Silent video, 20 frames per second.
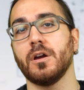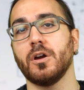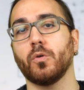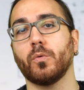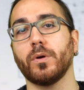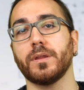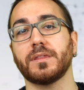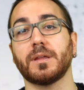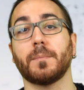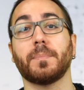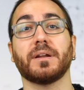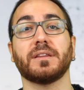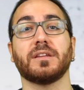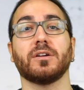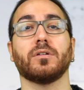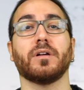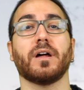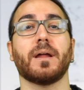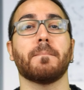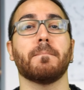Questa
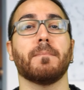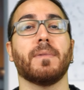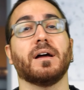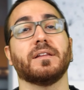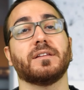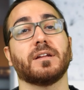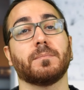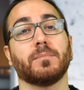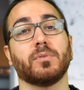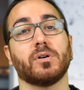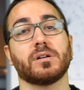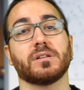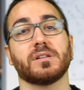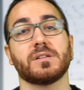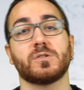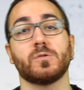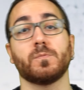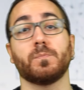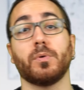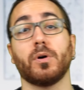particolare motherboard
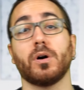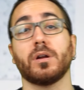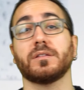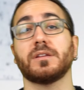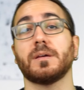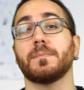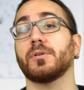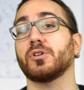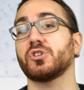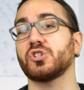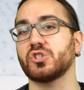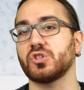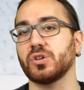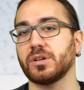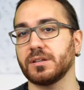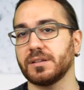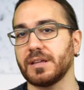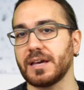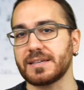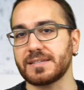supporta i
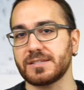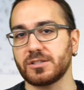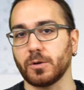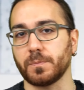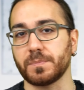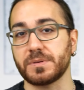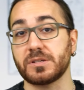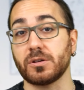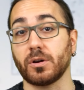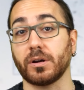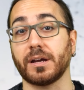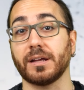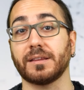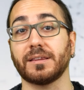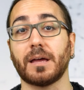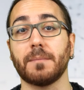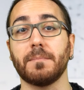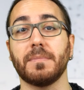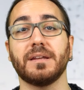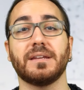processori desktop
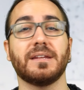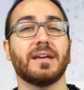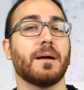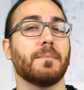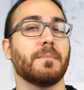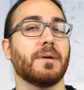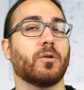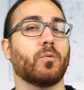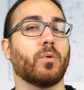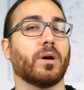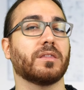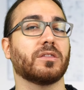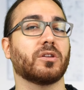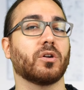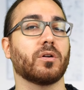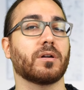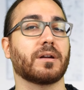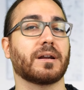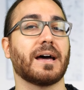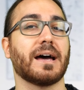socket AMD
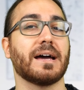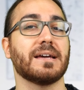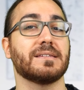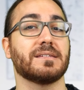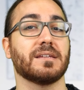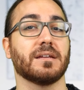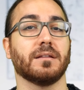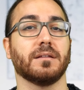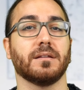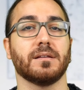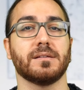4 Ryzen